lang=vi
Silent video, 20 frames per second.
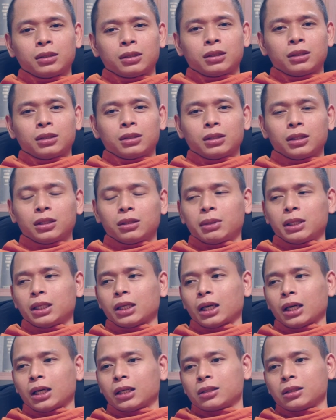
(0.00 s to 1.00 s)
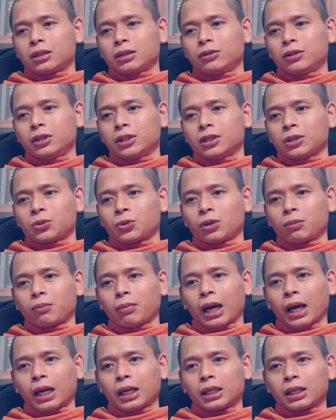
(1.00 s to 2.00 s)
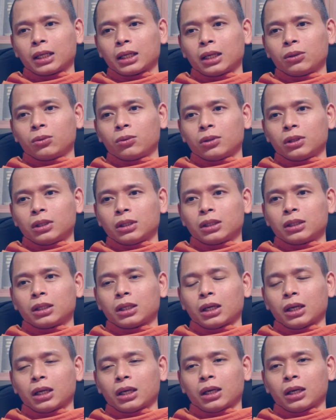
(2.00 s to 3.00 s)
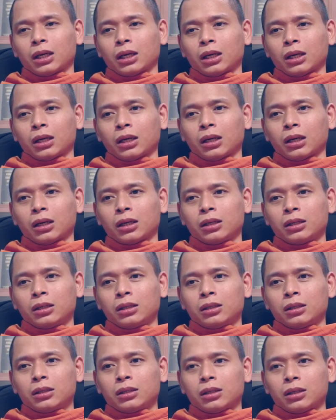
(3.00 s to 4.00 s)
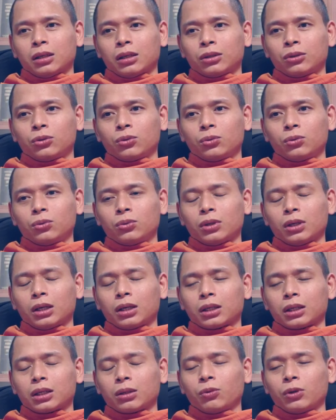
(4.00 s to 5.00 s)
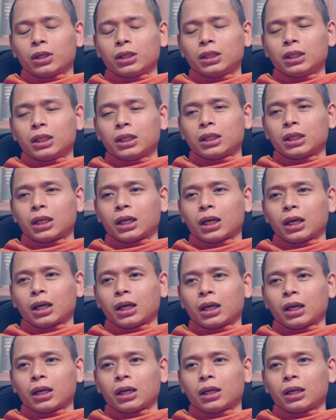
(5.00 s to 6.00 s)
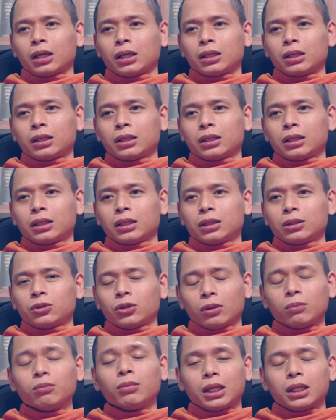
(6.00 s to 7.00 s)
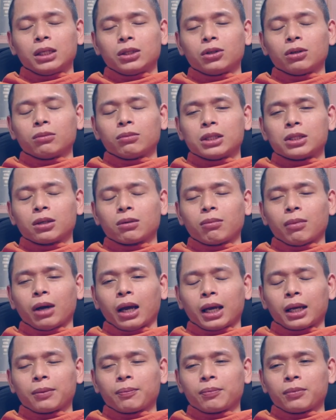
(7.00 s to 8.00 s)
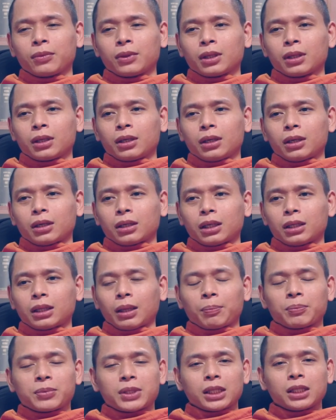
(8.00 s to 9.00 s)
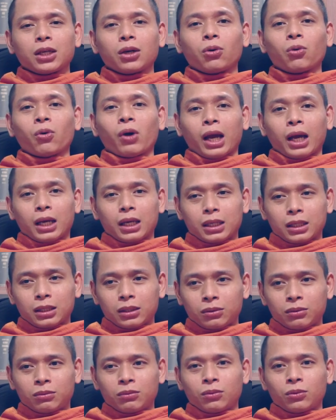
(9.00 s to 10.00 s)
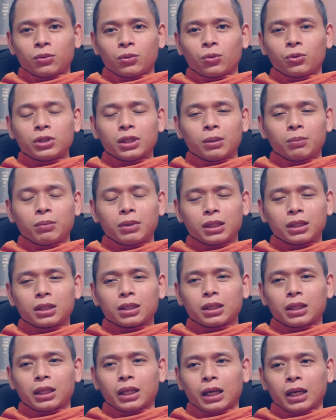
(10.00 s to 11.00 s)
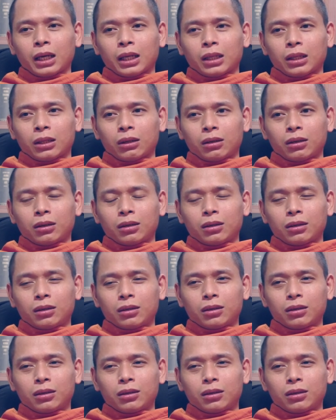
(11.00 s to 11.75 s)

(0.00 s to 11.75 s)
như bây giờ sư vừa xuất bản cái quyển à, à, chú à, cái quyển gì à, chuẩn bị chuẩn bị xuất bản cái tập tranh nhân quả quý vị biết là nó